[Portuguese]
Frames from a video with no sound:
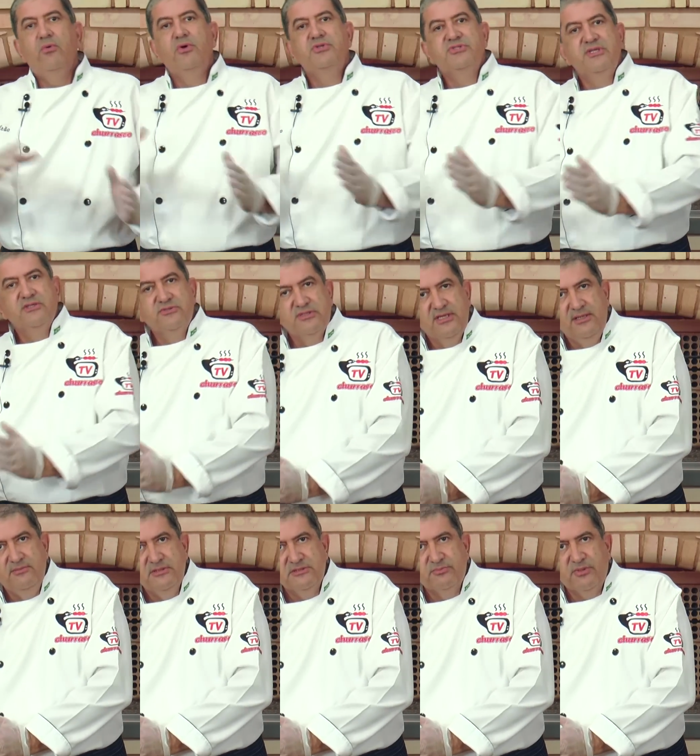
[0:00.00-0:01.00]
800
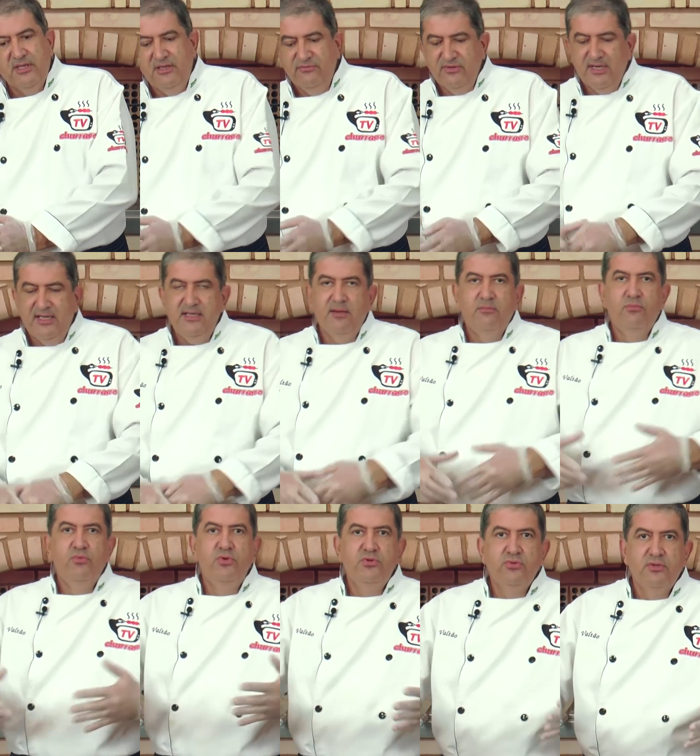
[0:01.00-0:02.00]
gramas, porque ele ficaria
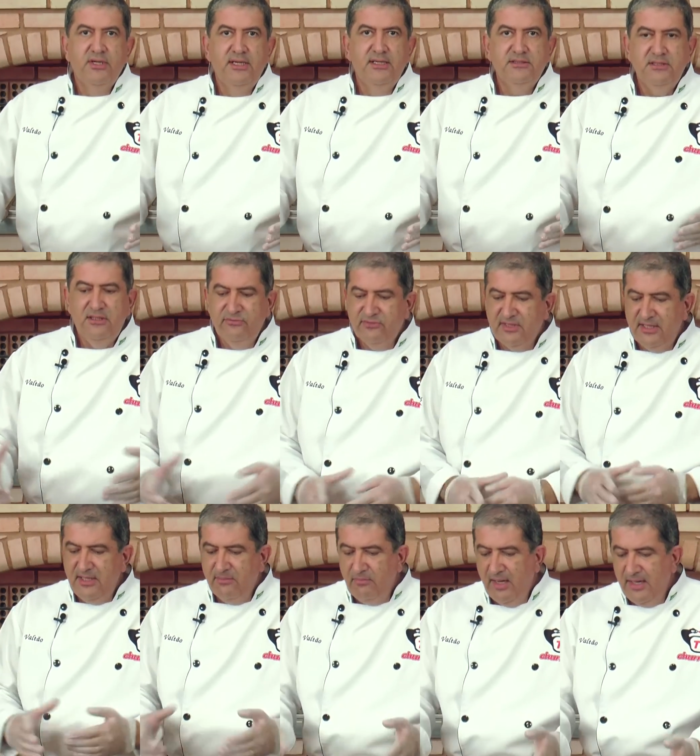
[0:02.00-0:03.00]
muito grande, ele
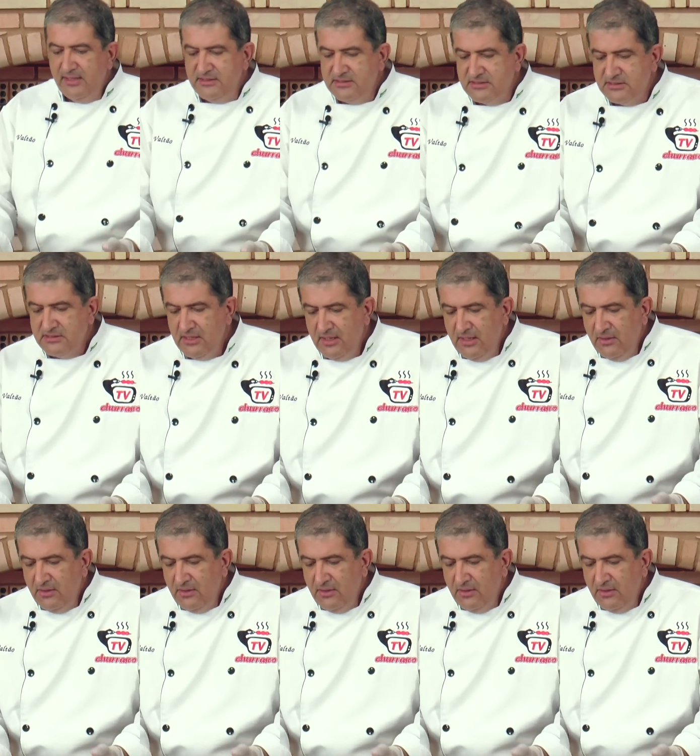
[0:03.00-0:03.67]
ficaria mais